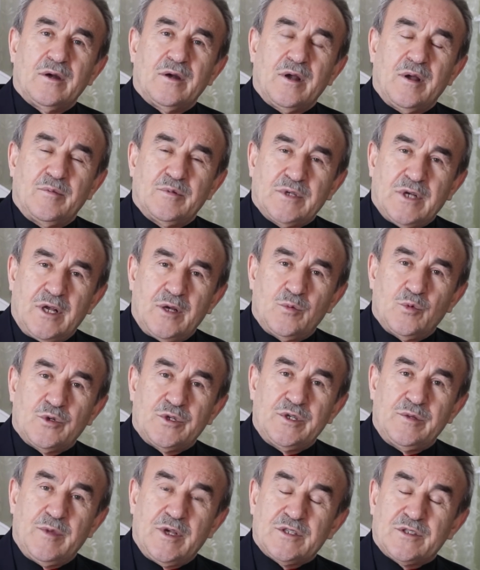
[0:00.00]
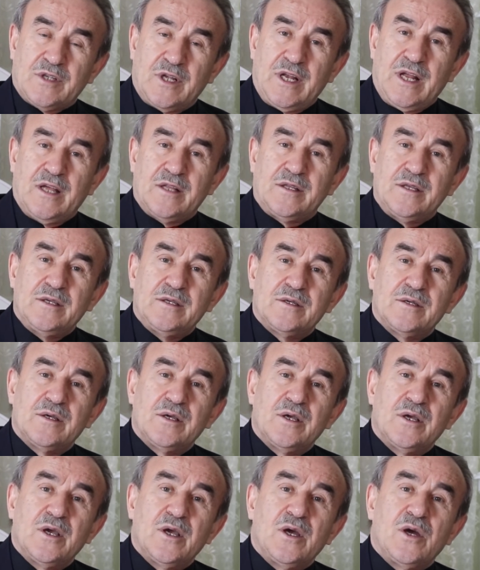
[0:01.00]
Rabbi cealni mukimas salati
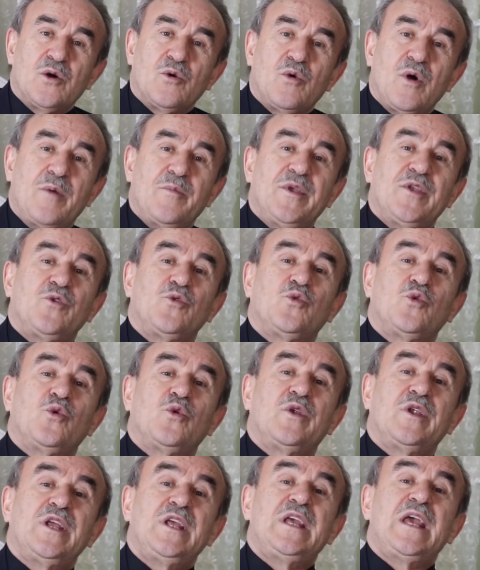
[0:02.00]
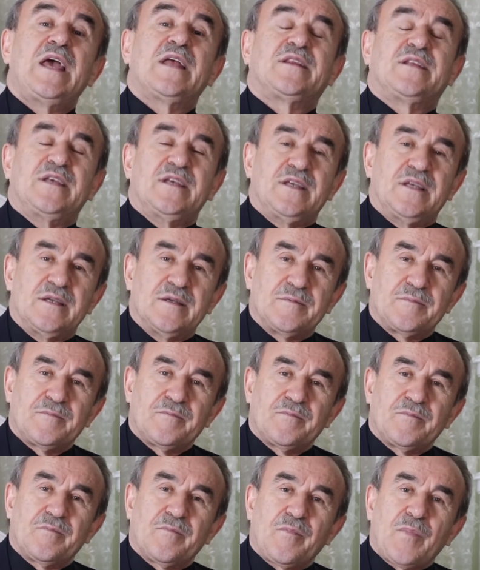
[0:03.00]
ve min zürriyeti
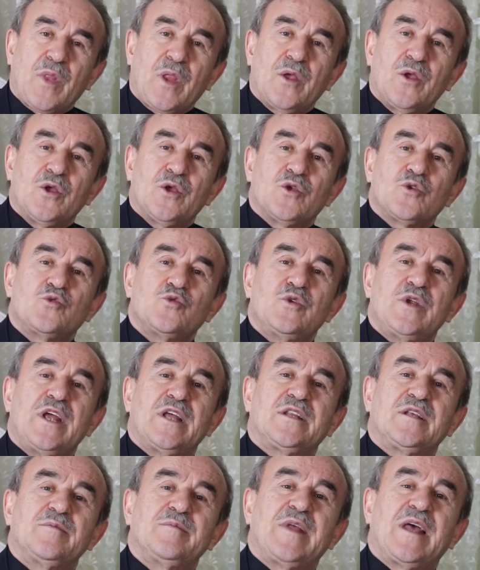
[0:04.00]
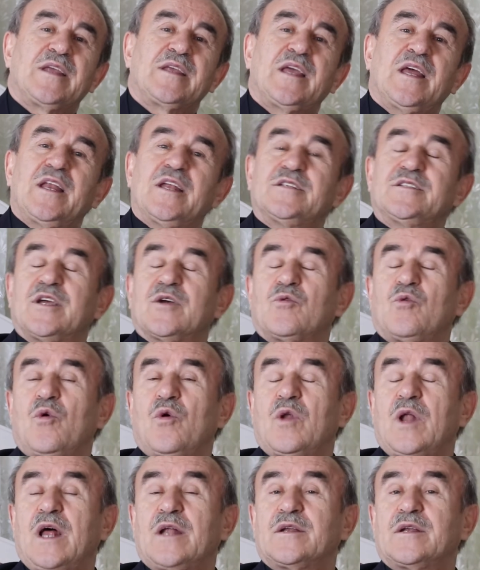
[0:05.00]
Zürriyetimden gelecek
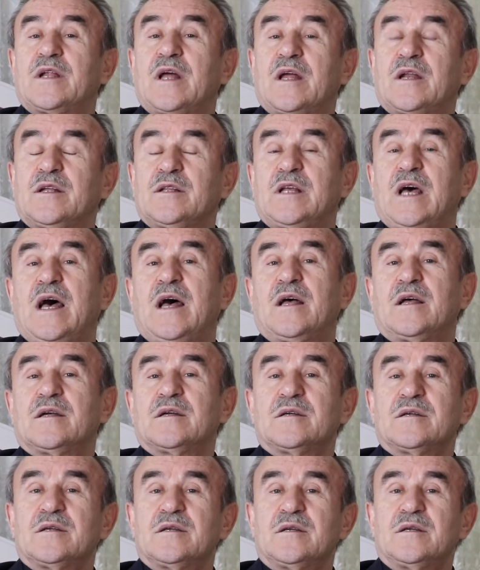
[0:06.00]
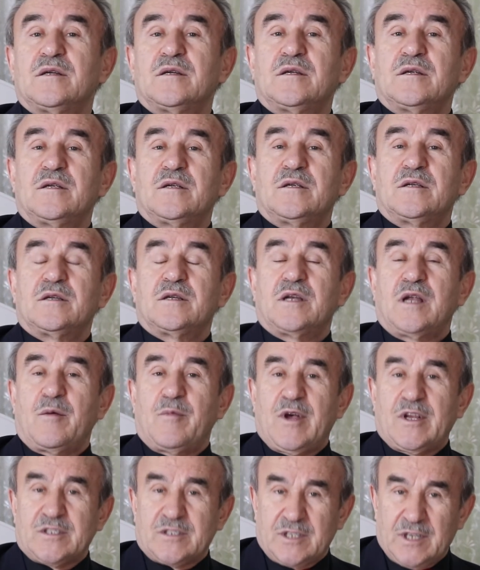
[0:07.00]
olanları da
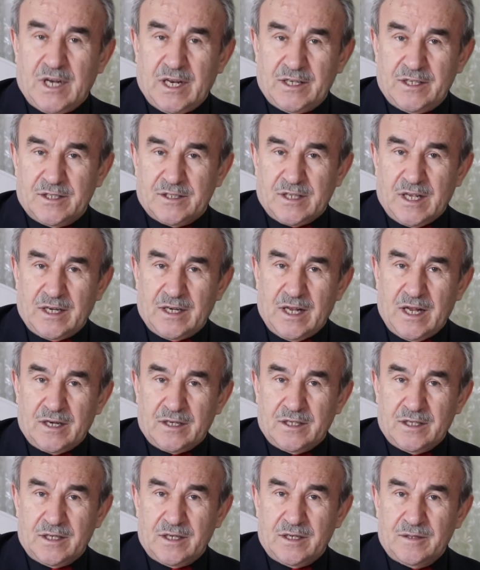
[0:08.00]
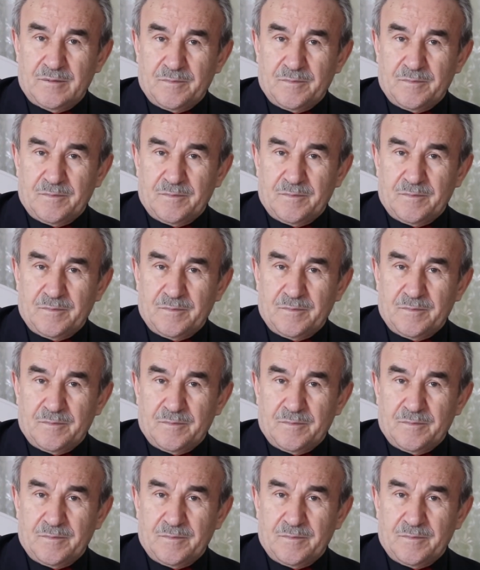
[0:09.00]
namaz kılan insanlar kıl.